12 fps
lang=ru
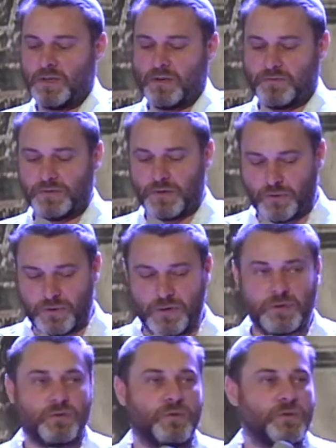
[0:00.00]
в
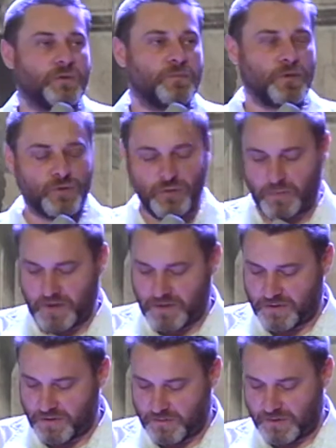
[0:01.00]
народе, то есть между
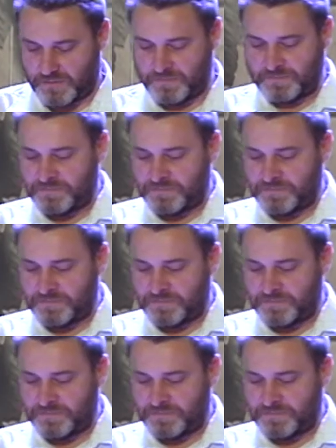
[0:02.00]
братьями.